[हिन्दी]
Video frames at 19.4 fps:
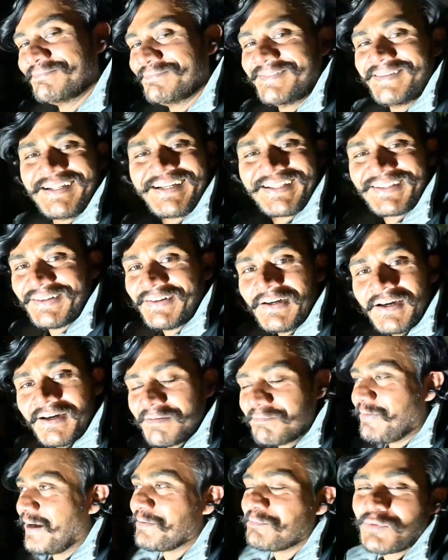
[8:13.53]
मेरे तो
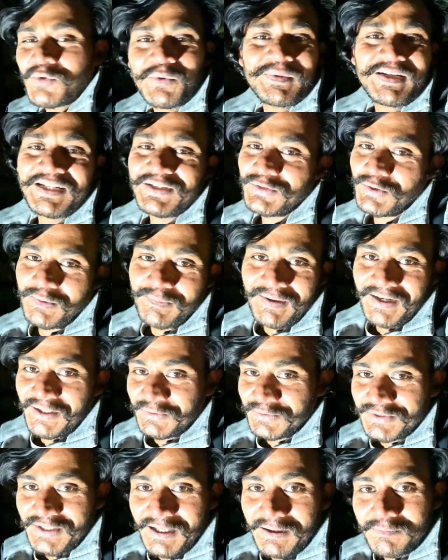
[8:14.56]
भाई मुंह भी नहीं धो पाया
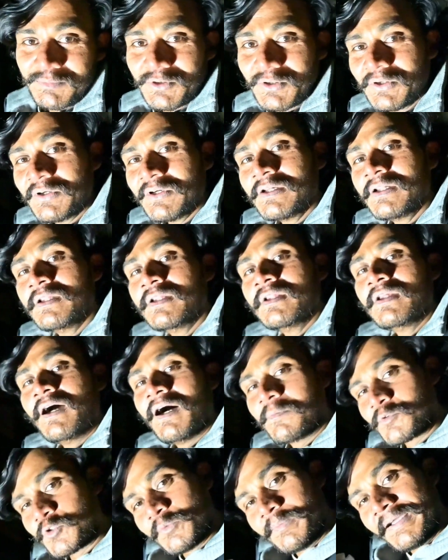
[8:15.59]
हूँ शाम को
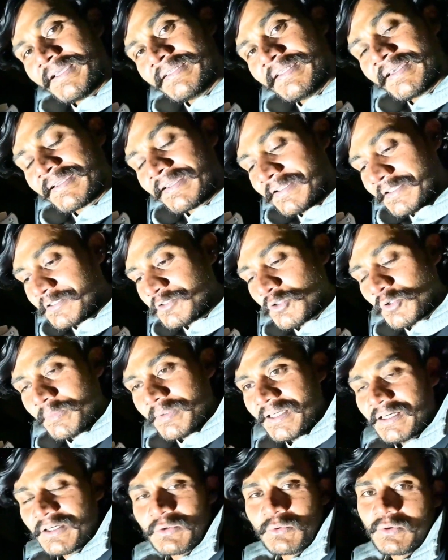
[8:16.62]
अब सुबह ही देखेंगे जो
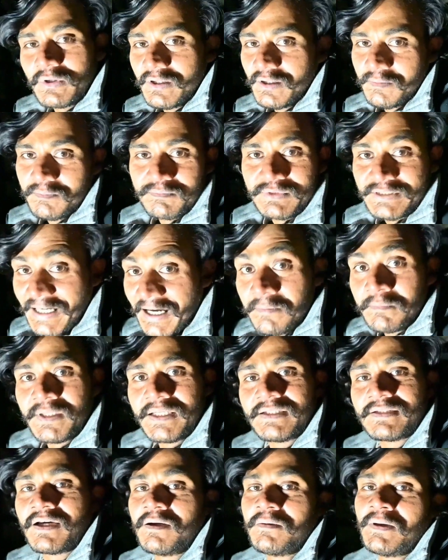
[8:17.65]
भी है क्योंकि अब टाइम
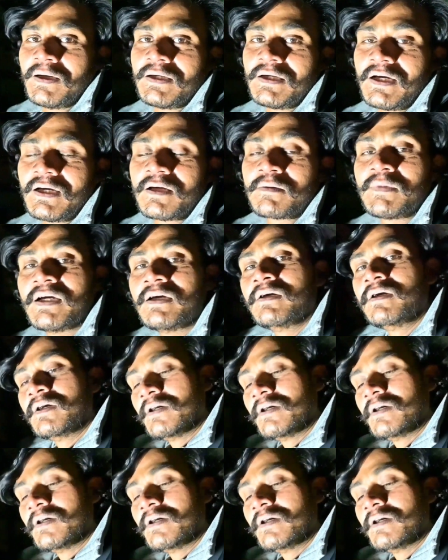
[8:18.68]
नहीं था भाई अगर मैं